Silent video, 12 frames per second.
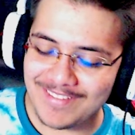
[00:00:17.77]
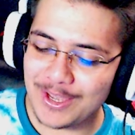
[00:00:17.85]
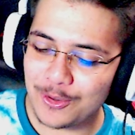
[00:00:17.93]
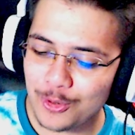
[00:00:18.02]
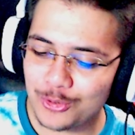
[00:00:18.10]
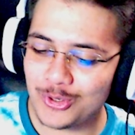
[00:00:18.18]

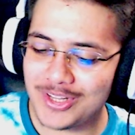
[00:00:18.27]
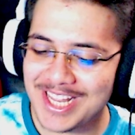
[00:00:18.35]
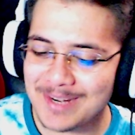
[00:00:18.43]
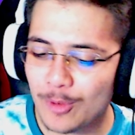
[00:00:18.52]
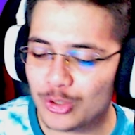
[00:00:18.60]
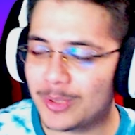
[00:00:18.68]
Ve
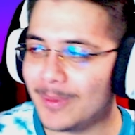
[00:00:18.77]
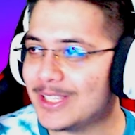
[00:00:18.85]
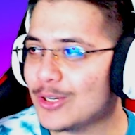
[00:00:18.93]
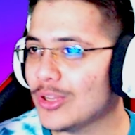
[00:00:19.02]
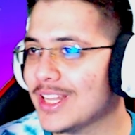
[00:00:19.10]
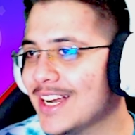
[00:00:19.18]
ödüllerim
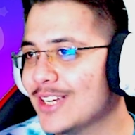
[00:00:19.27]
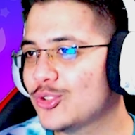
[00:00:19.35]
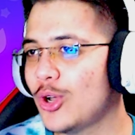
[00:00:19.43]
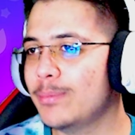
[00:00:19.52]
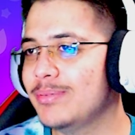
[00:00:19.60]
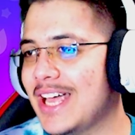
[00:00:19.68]
otomatik olarak
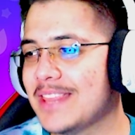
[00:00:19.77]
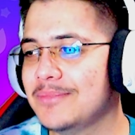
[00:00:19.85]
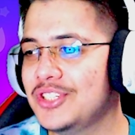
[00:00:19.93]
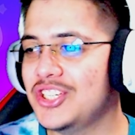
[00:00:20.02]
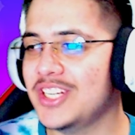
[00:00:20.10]
toplanmış